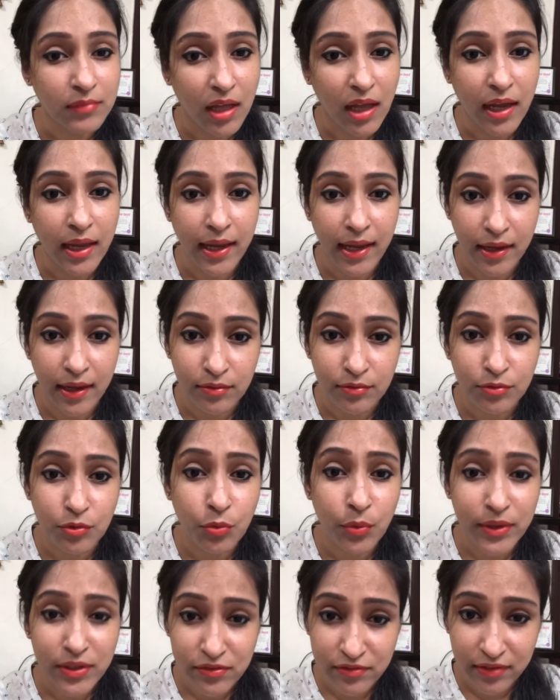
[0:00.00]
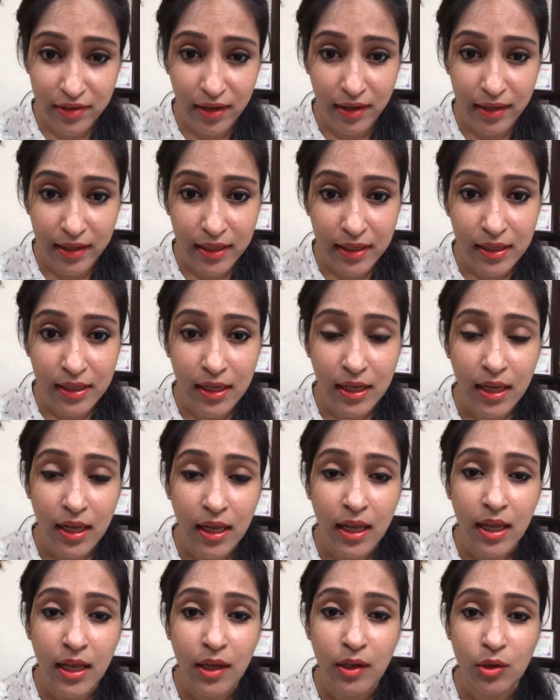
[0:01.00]
आई हैव क्विट फ्लाइंग
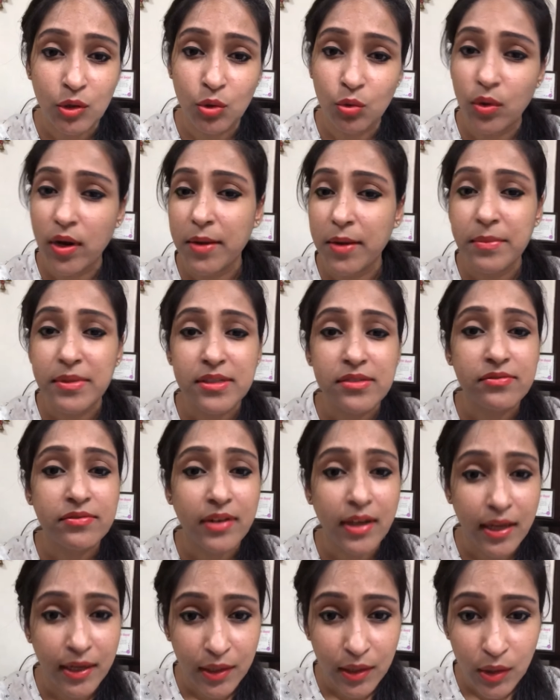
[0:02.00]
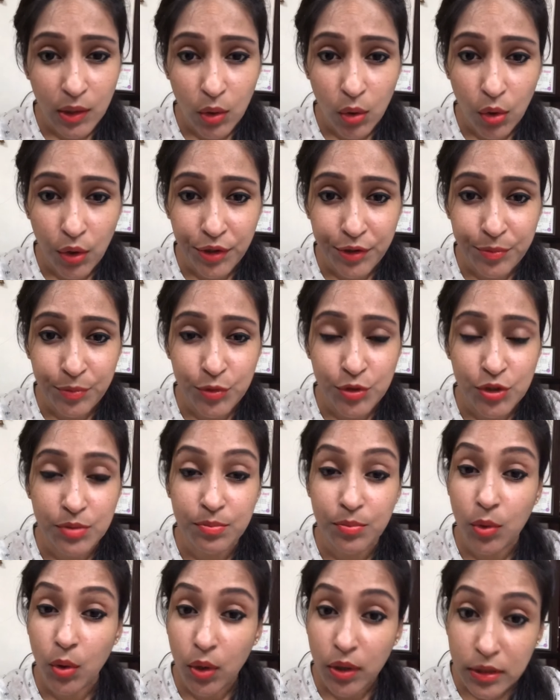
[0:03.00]
दो आई मिस फ्लाइंग अ लॉट मुझे
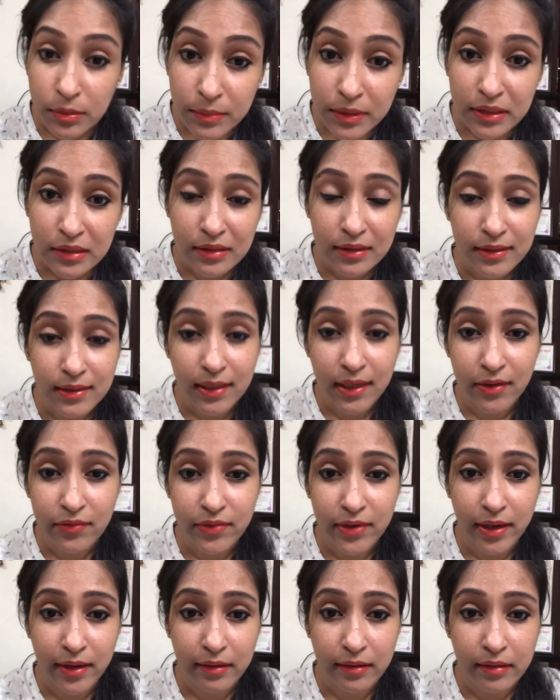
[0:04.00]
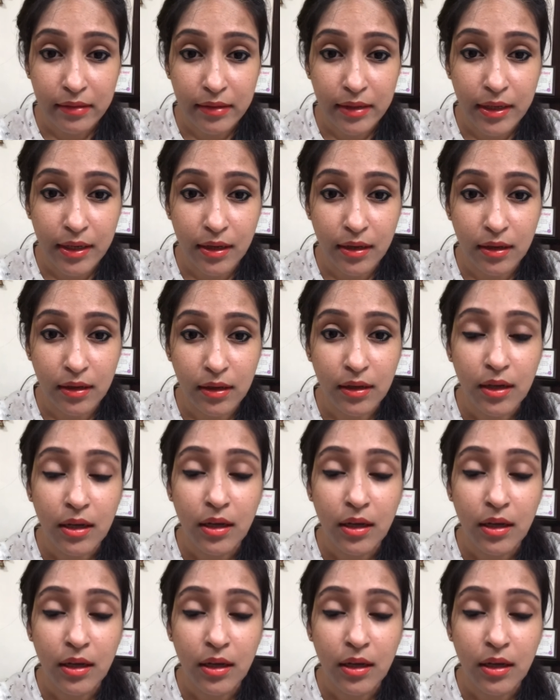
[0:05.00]
बहुत मन करता है फ्लाई करने का